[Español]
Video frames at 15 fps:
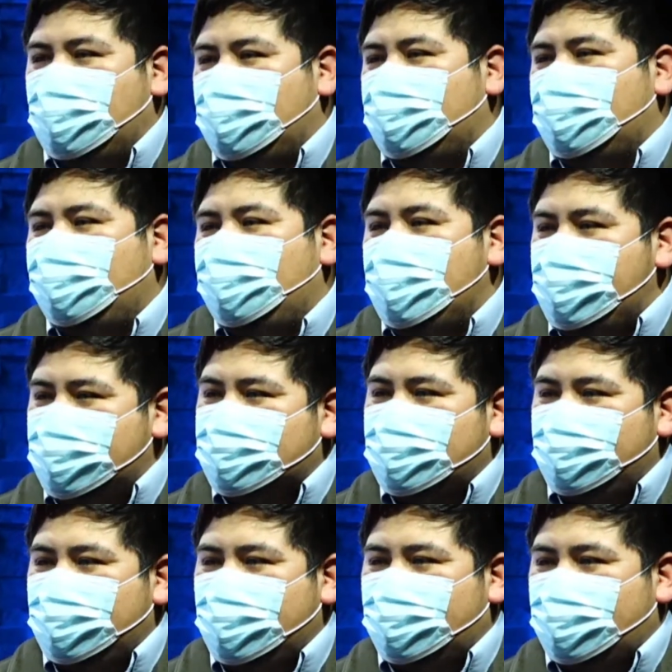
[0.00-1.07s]
un poquito el primer
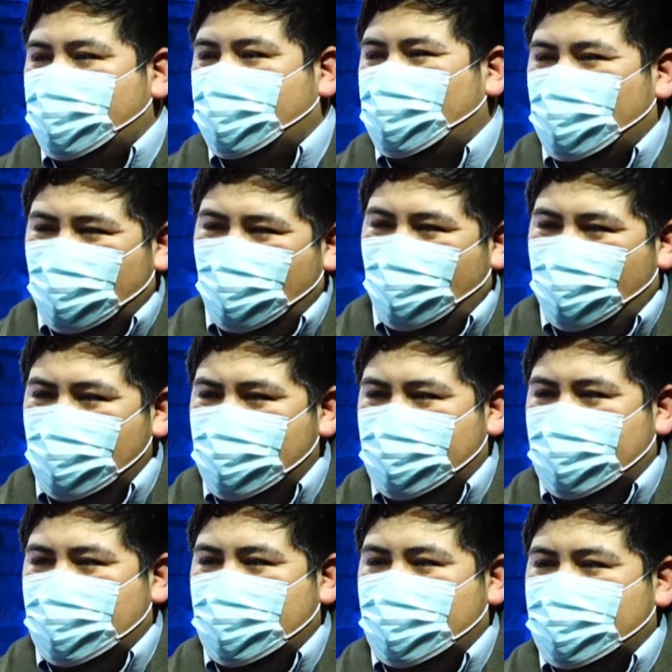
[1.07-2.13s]
semestre, ¿cómo fue
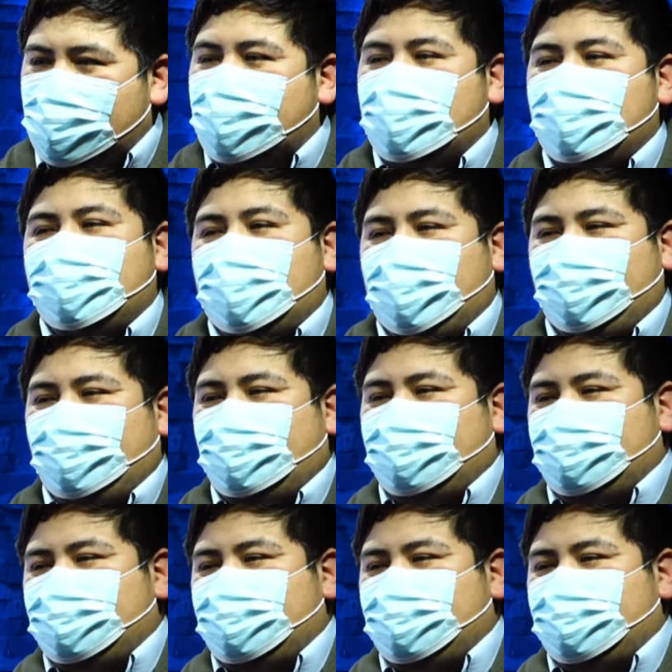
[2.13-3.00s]
para el Ryan Map?